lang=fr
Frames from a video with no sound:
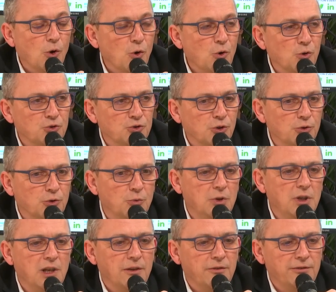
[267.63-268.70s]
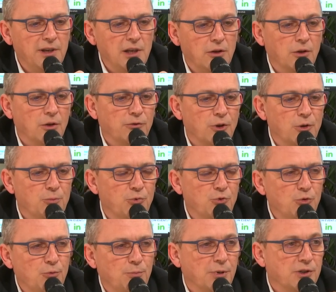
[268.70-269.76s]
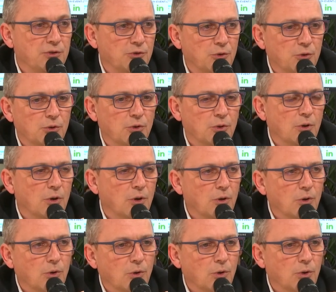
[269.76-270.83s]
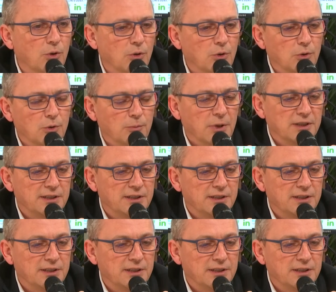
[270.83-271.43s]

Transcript: Aujourd'hui, les villes n'en veulent plus parce que euh, bah,